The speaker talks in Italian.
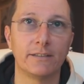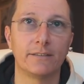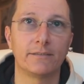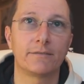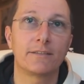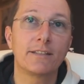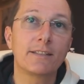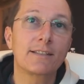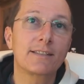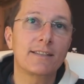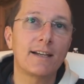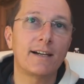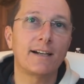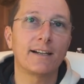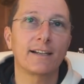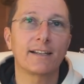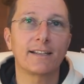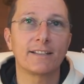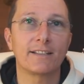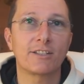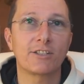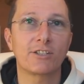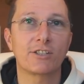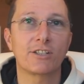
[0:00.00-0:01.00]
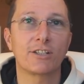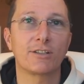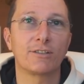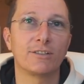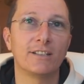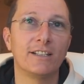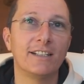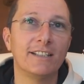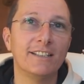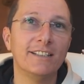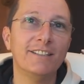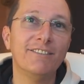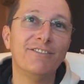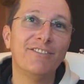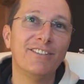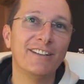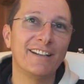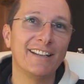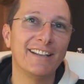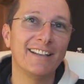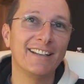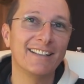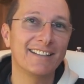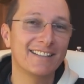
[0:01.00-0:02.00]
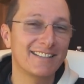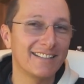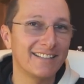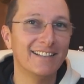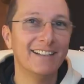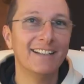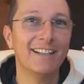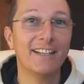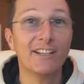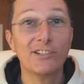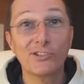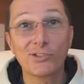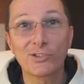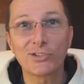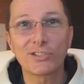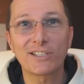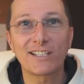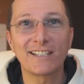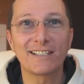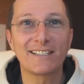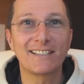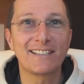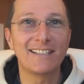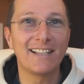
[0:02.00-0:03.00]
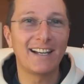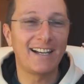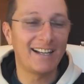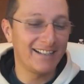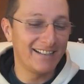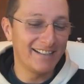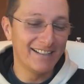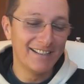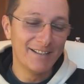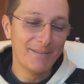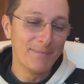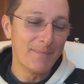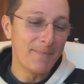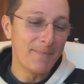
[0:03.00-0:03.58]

ci sta che ci siano delle differenze sostanziali